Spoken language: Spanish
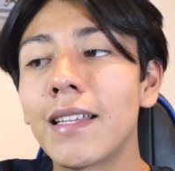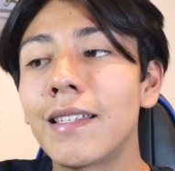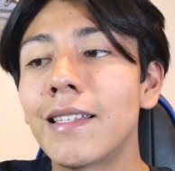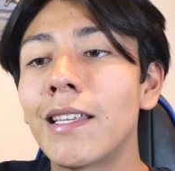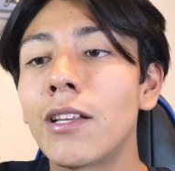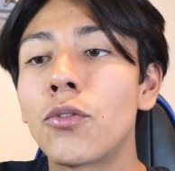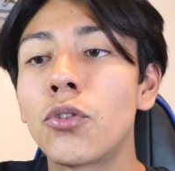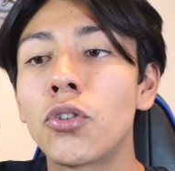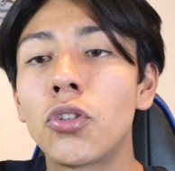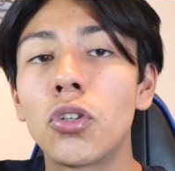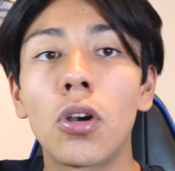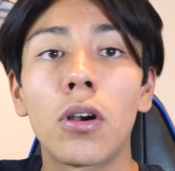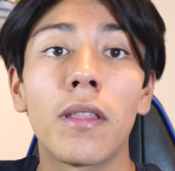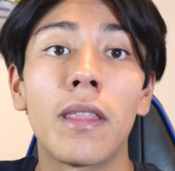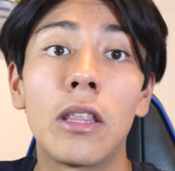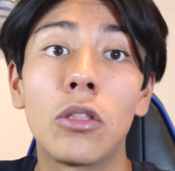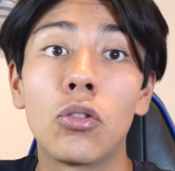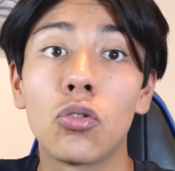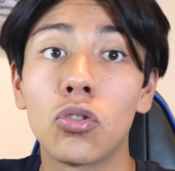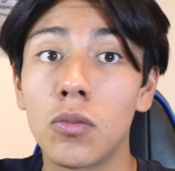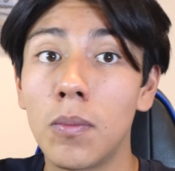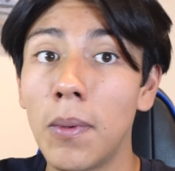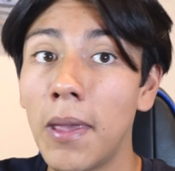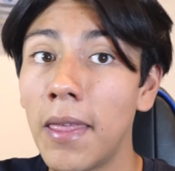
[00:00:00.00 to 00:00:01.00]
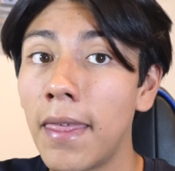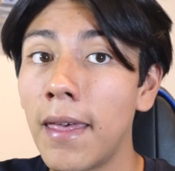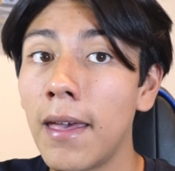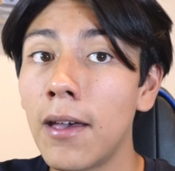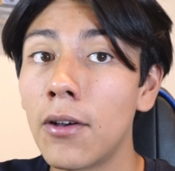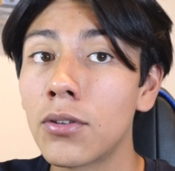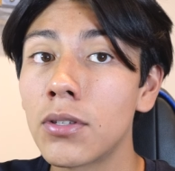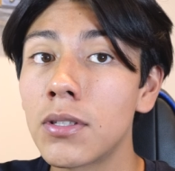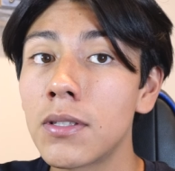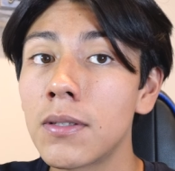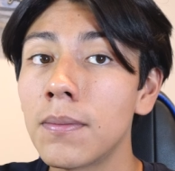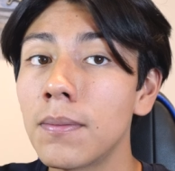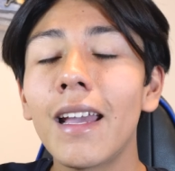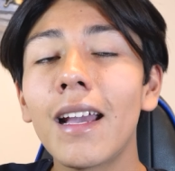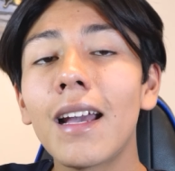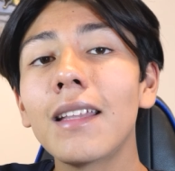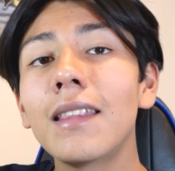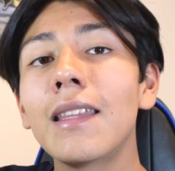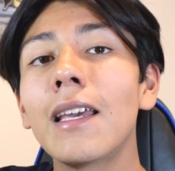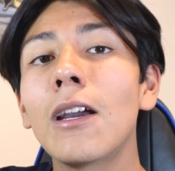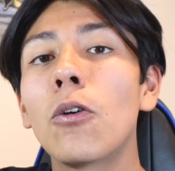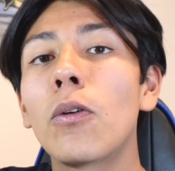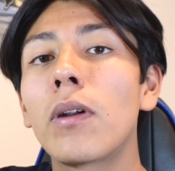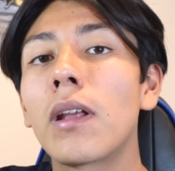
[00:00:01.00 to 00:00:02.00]
hacer un short de tus videos, en
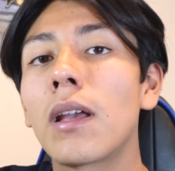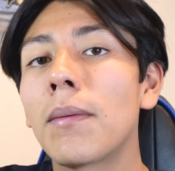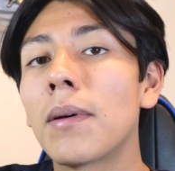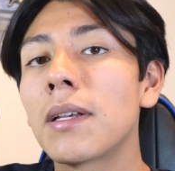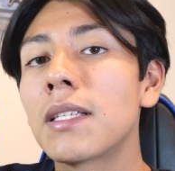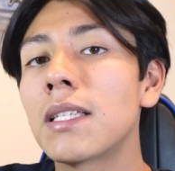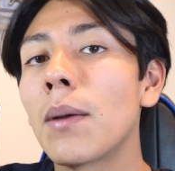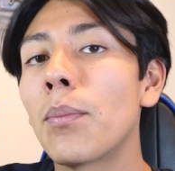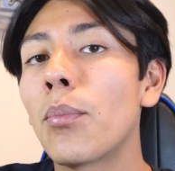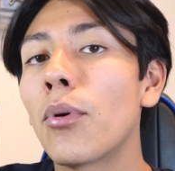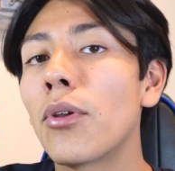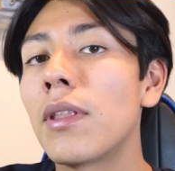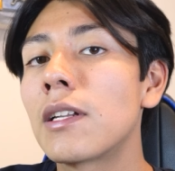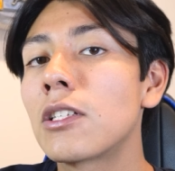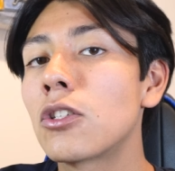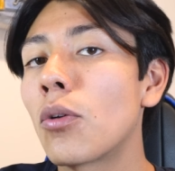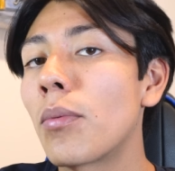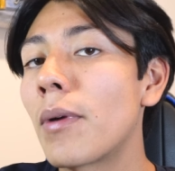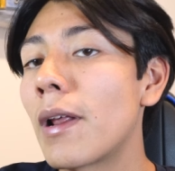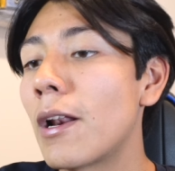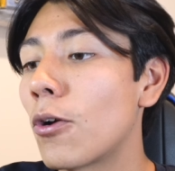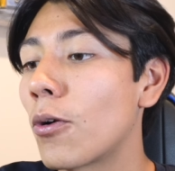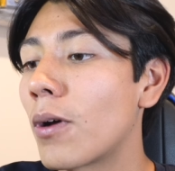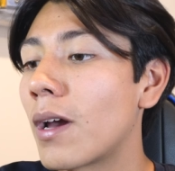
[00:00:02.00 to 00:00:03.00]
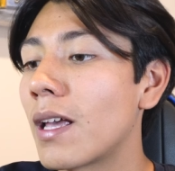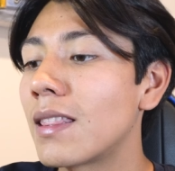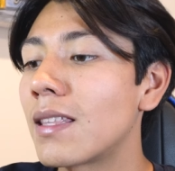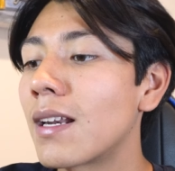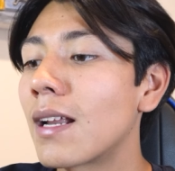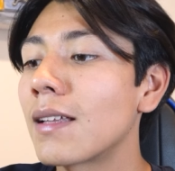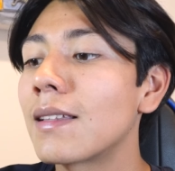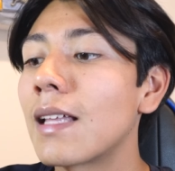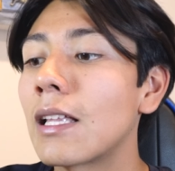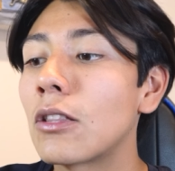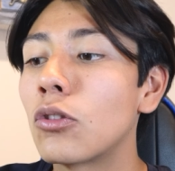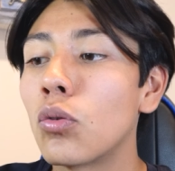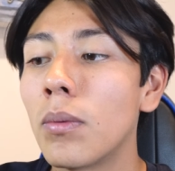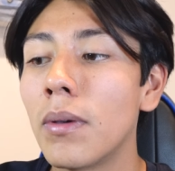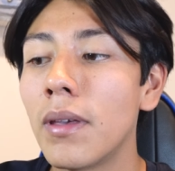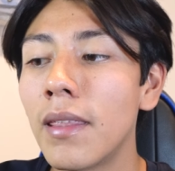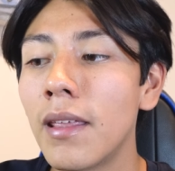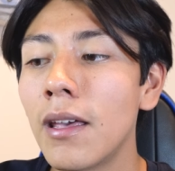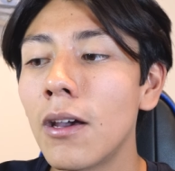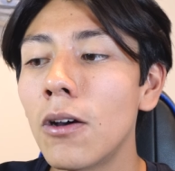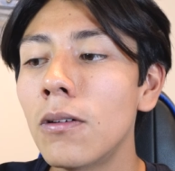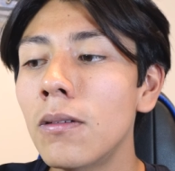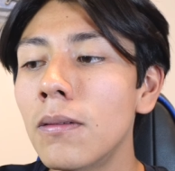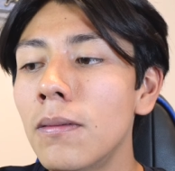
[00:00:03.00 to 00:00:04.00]
categoría vas a poner sobre lo que trata tu
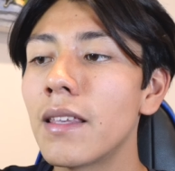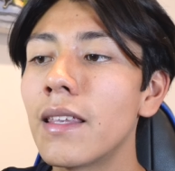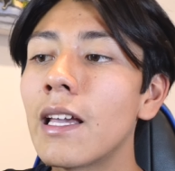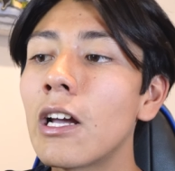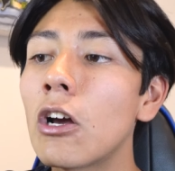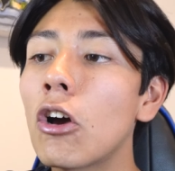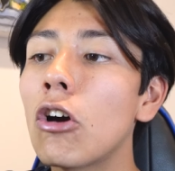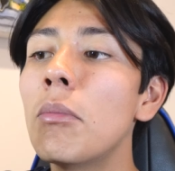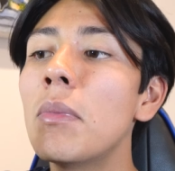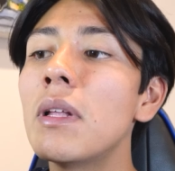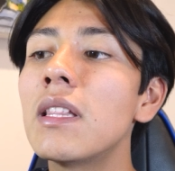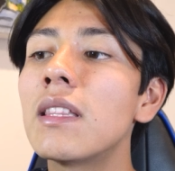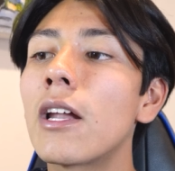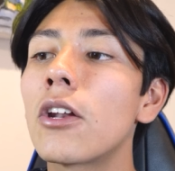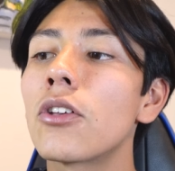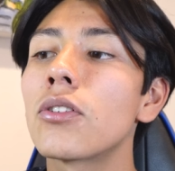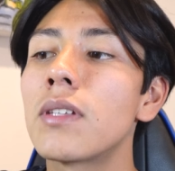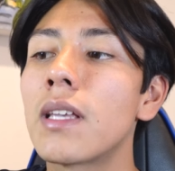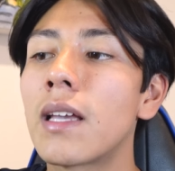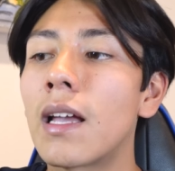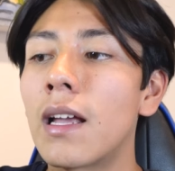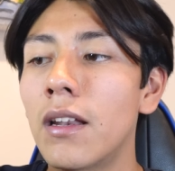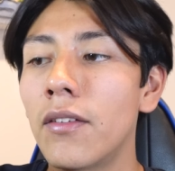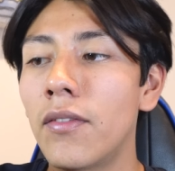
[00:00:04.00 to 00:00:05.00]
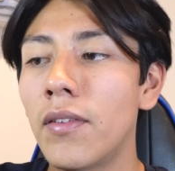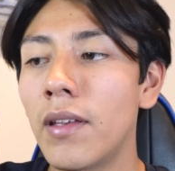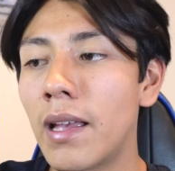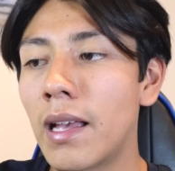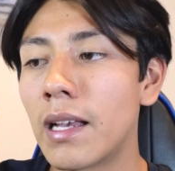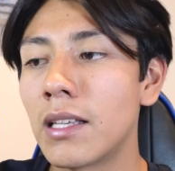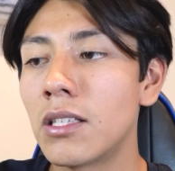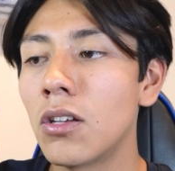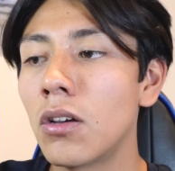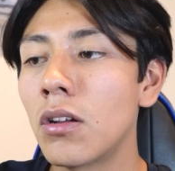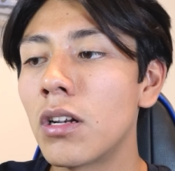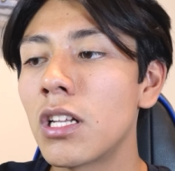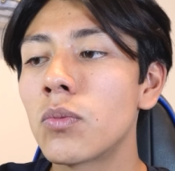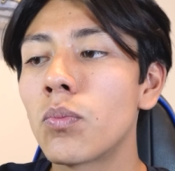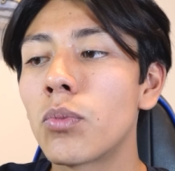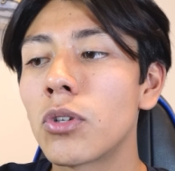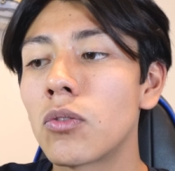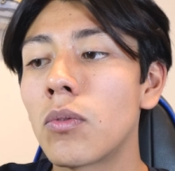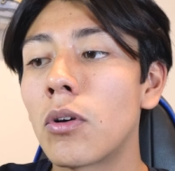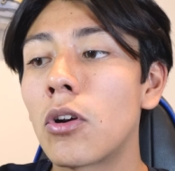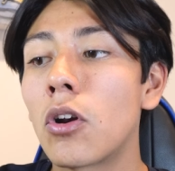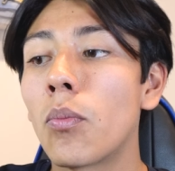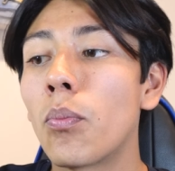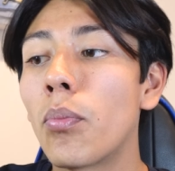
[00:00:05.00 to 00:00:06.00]
video y en comentarios y calificaciones,
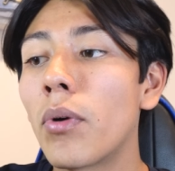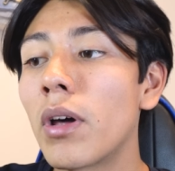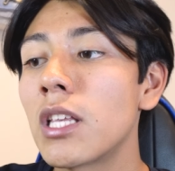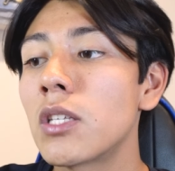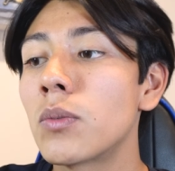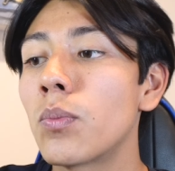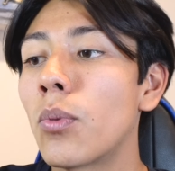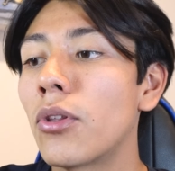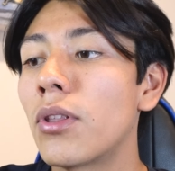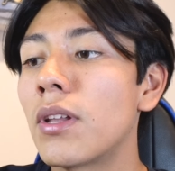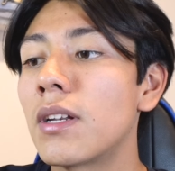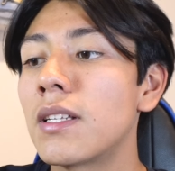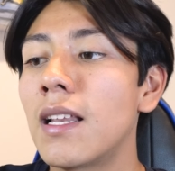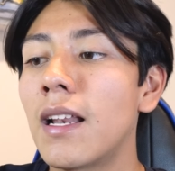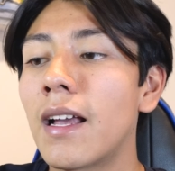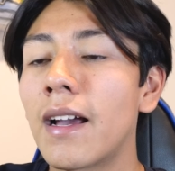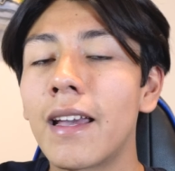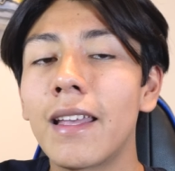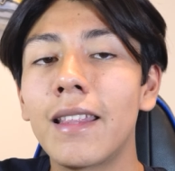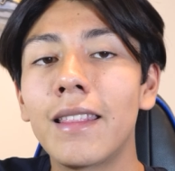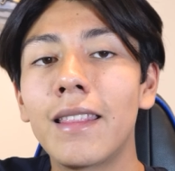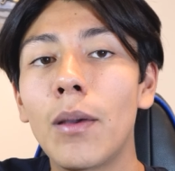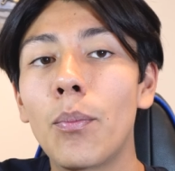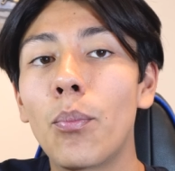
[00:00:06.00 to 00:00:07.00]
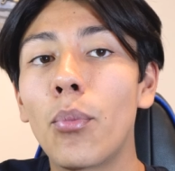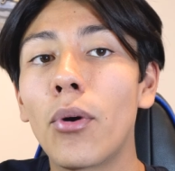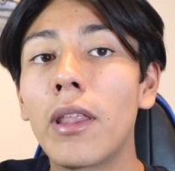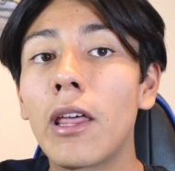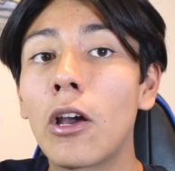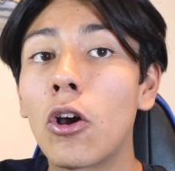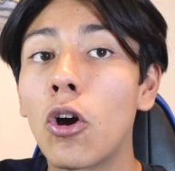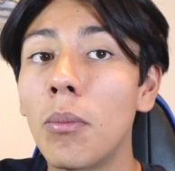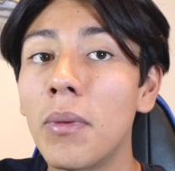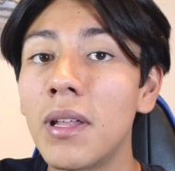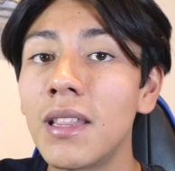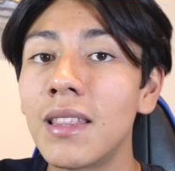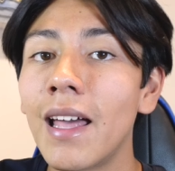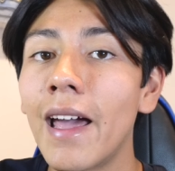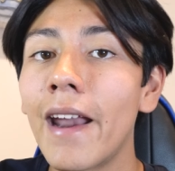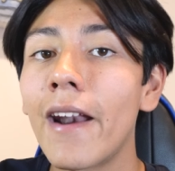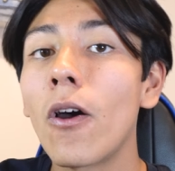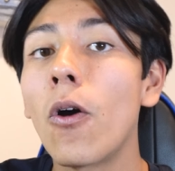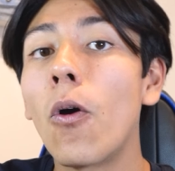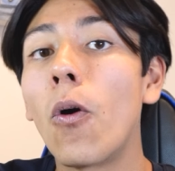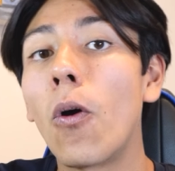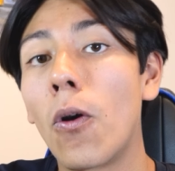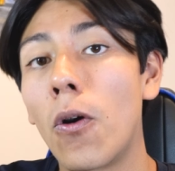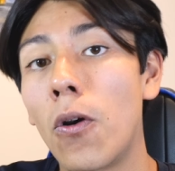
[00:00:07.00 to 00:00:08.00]
pues bueno, puedes poner si la gente te puede
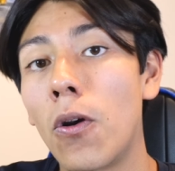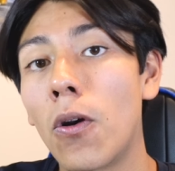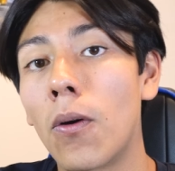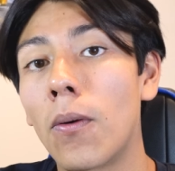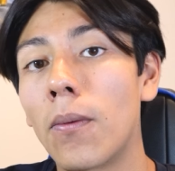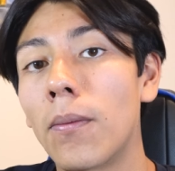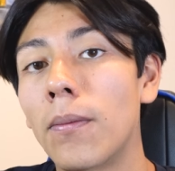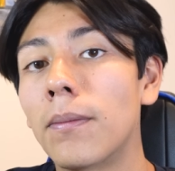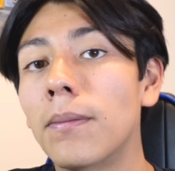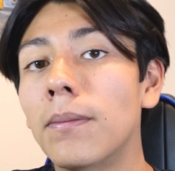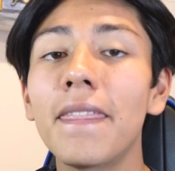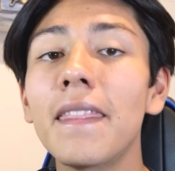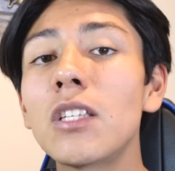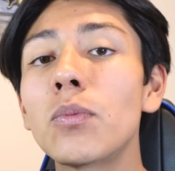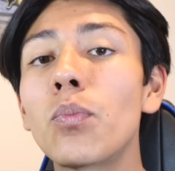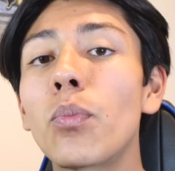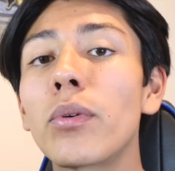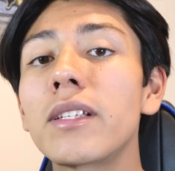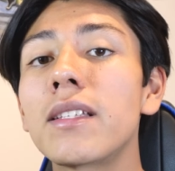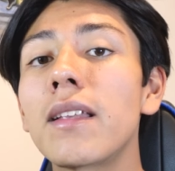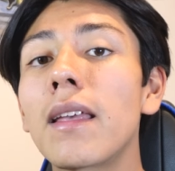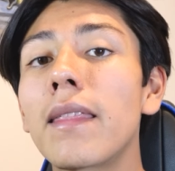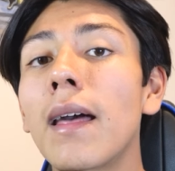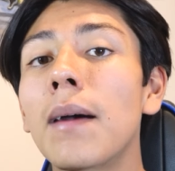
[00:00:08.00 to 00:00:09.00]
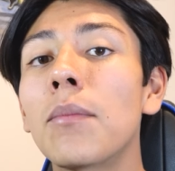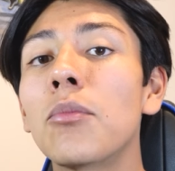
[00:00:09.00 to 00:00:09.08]
comentar o no. Después le